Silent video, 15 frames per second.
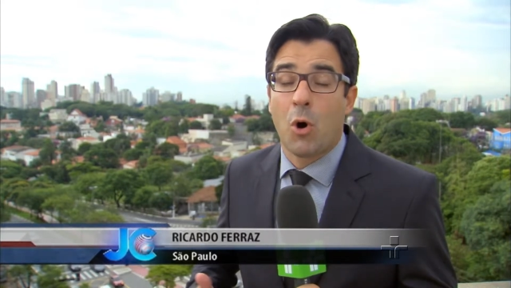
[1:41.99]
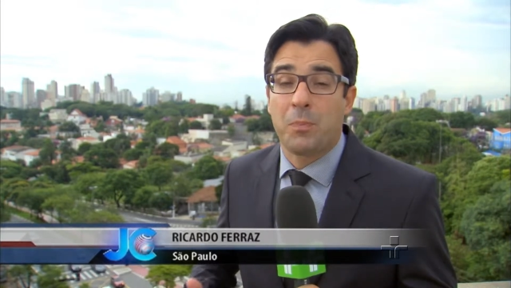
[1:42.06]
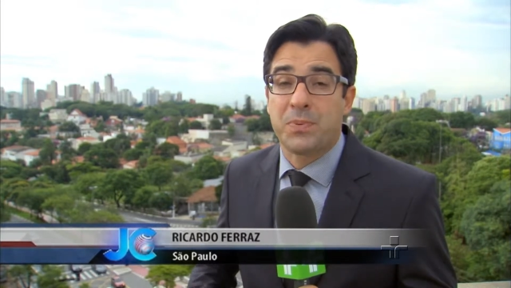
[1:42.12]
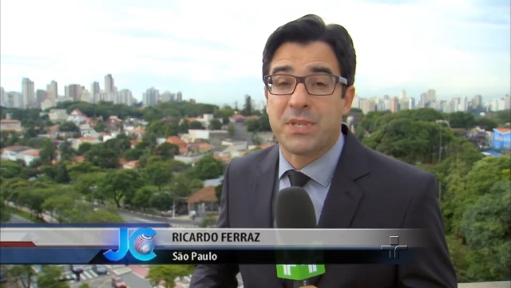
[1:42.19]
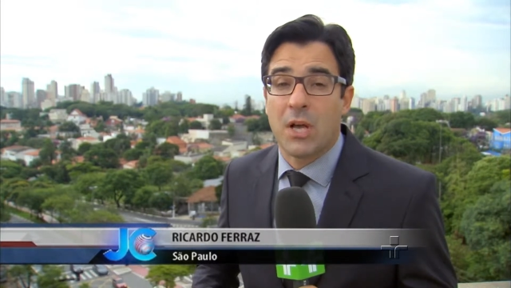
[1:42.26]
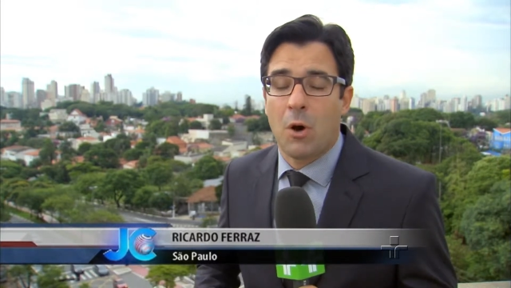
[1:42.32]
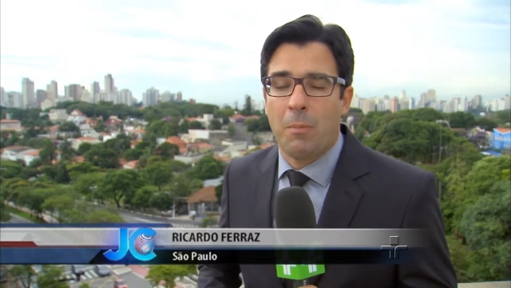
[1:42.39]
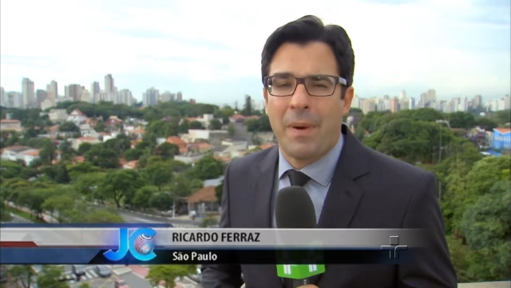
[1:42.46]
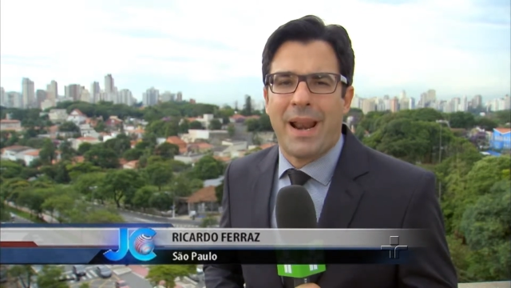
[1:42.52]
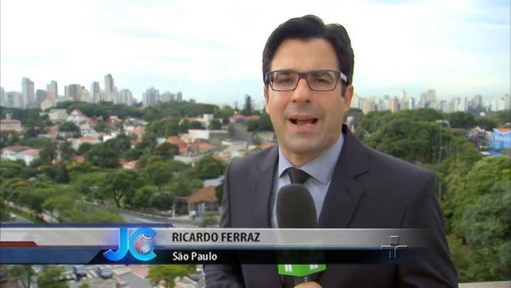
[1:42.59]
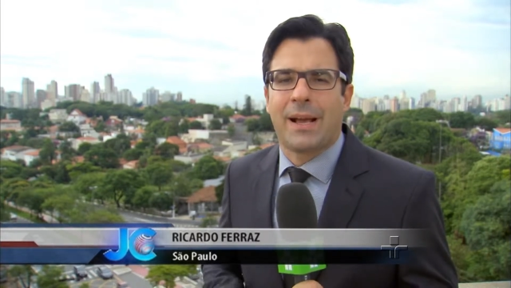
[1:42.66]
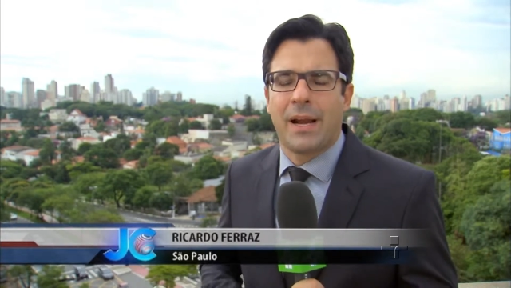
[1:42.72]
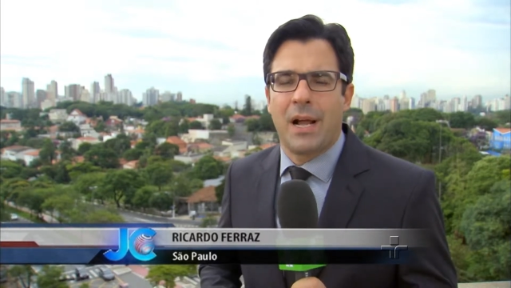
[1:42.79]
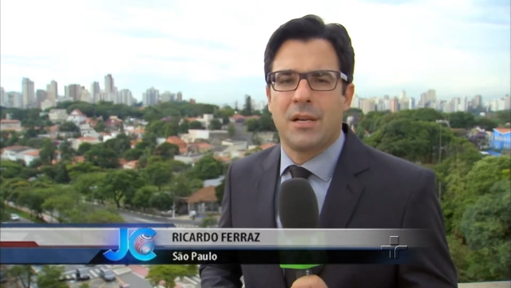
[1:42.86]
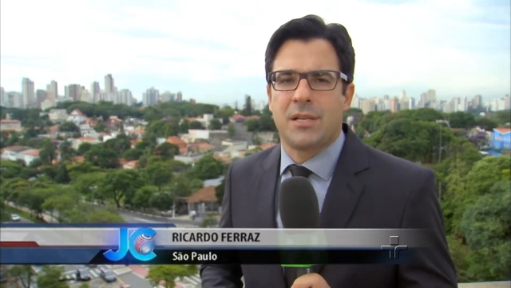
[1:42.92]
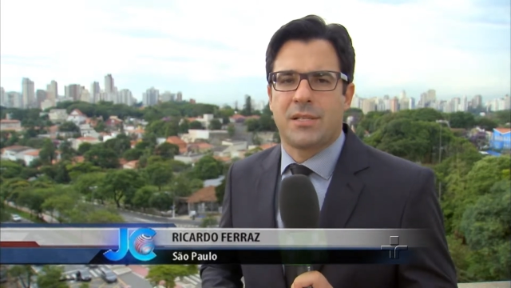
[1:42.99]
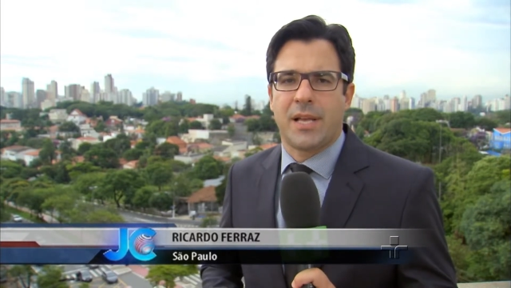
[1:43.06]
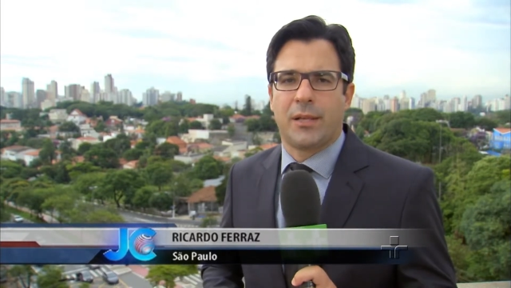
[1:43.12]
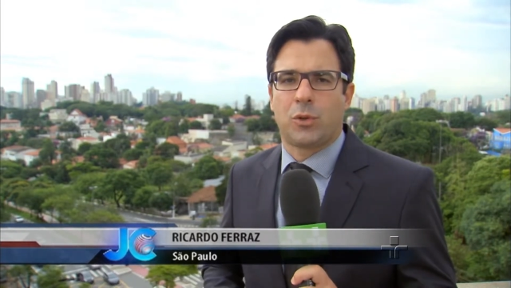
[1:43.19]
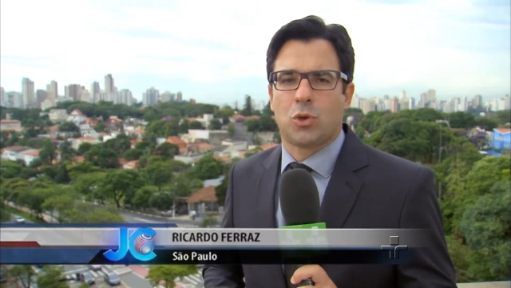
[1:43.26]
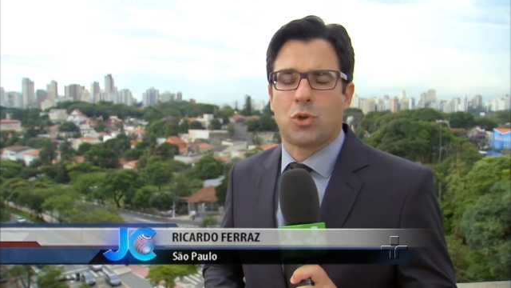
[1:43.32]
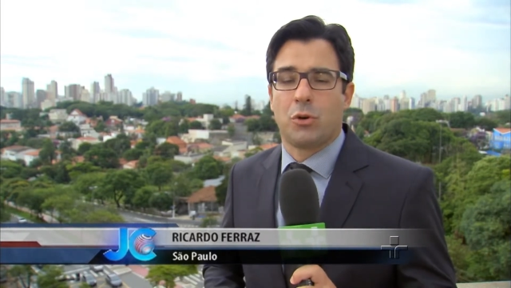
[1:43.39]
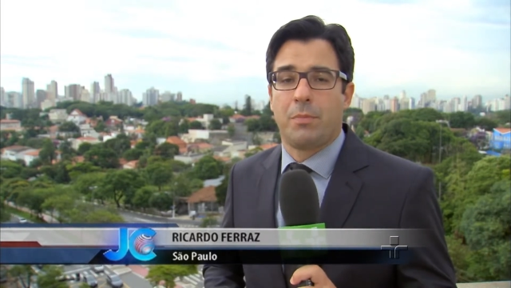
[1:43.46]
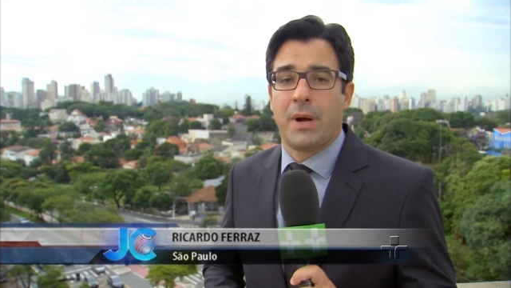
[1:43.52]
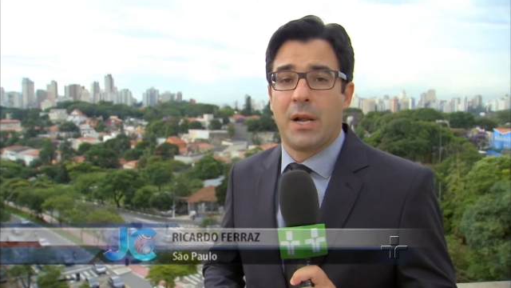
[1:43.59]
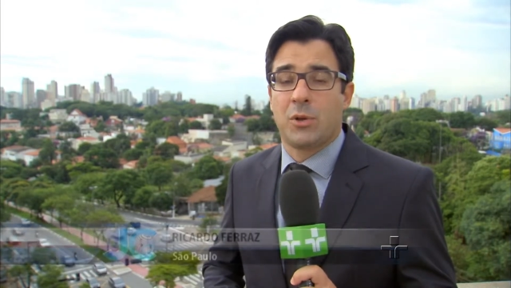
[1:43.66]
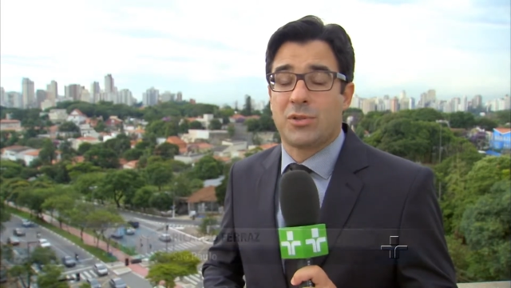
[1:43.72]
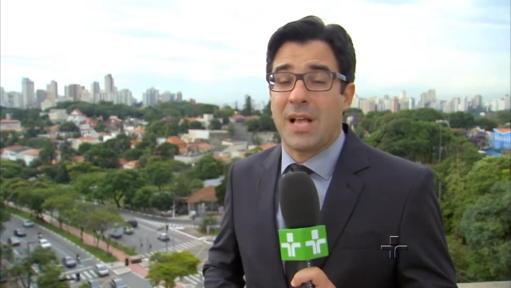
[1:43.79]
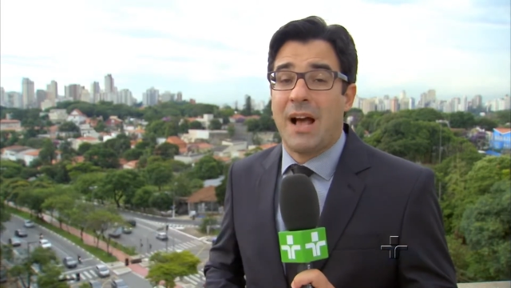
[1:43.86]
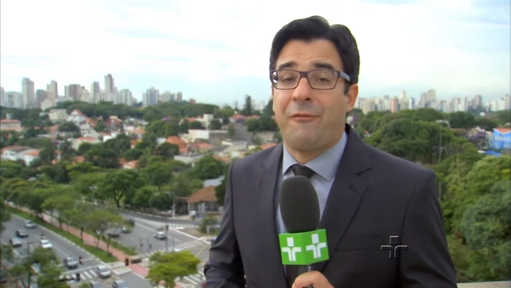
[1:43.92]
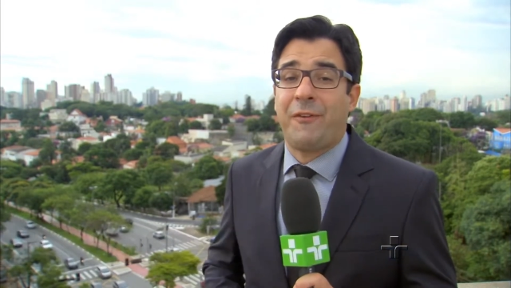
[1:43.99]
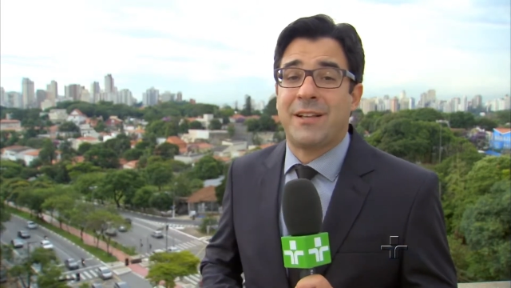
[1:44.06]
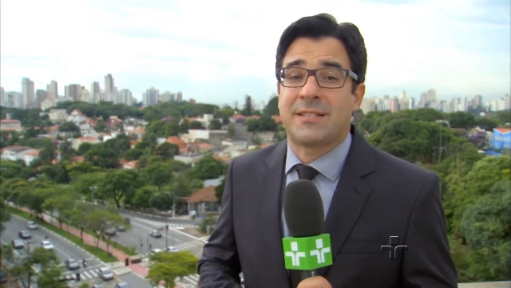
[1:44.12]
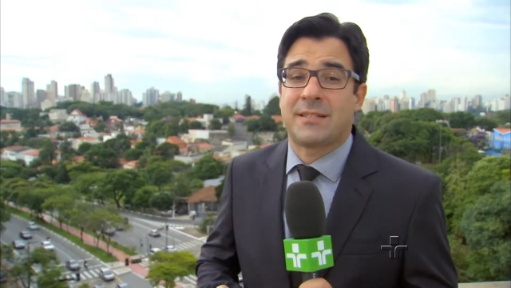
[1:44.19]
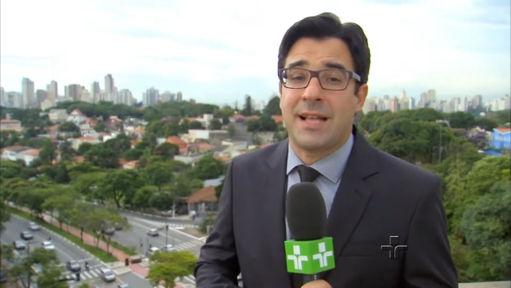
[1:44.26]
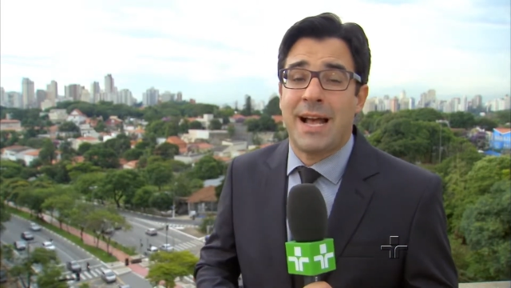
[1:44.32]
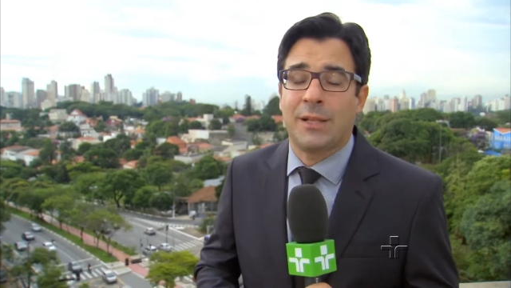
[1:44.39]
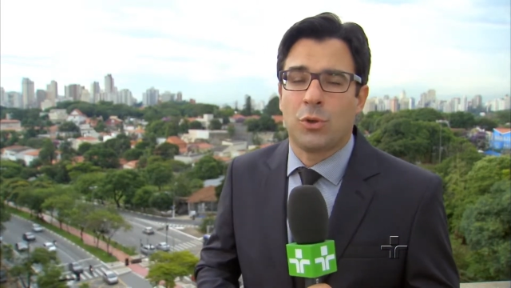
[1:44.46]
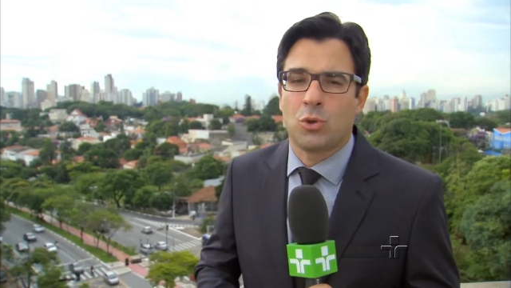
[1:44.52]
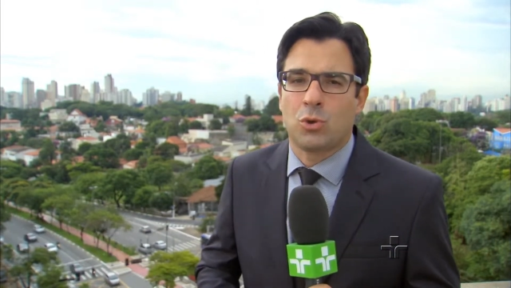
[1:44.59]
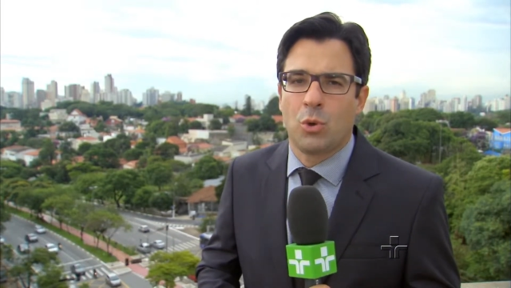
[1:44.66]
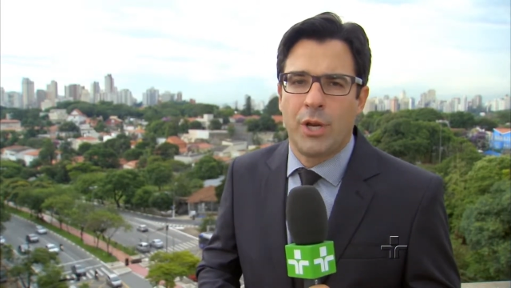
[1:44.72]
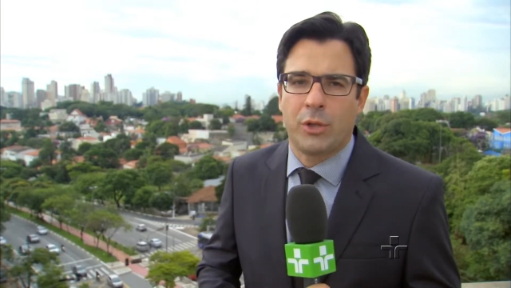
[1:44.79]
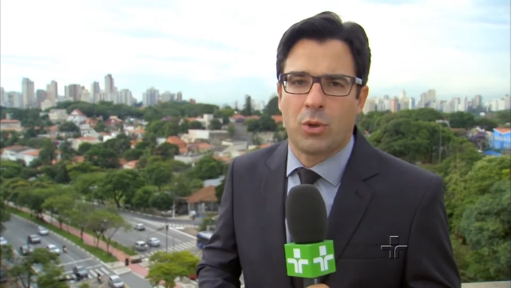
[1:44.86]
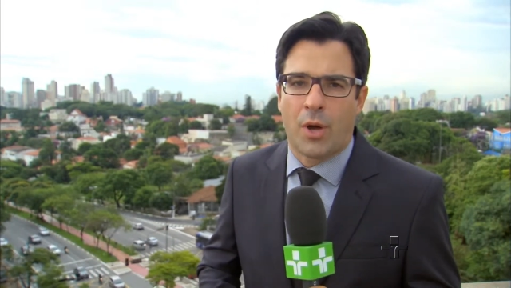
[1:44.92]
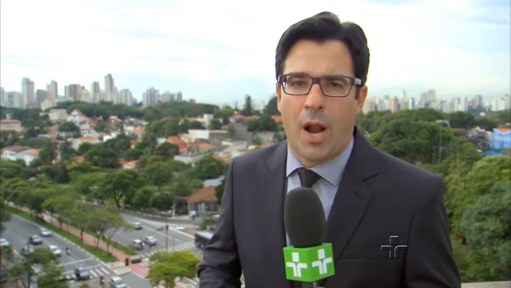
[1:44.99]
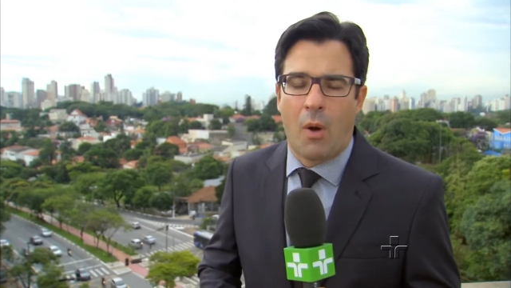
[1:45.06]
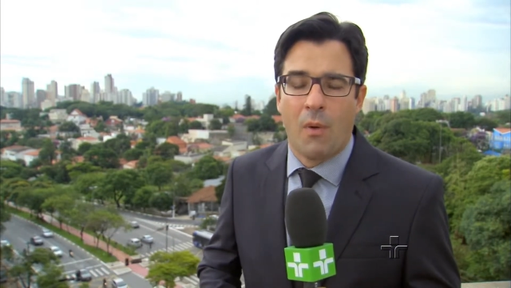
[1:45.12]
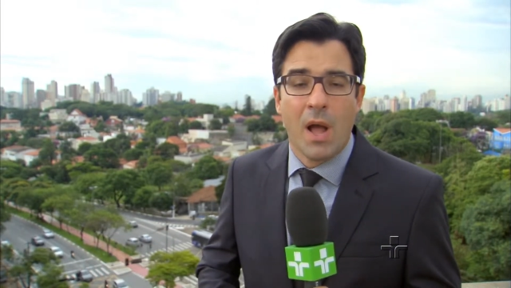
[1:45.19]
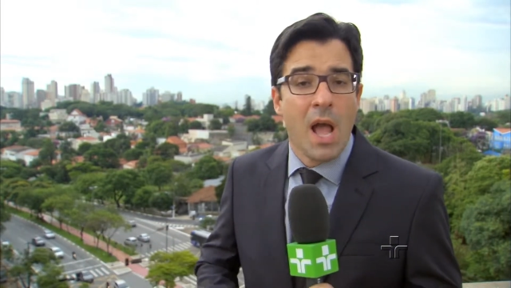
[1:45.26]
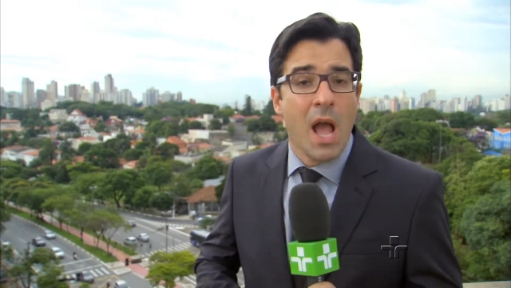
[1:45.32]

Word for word: opção para grandes centros urbanos afastados do litoral.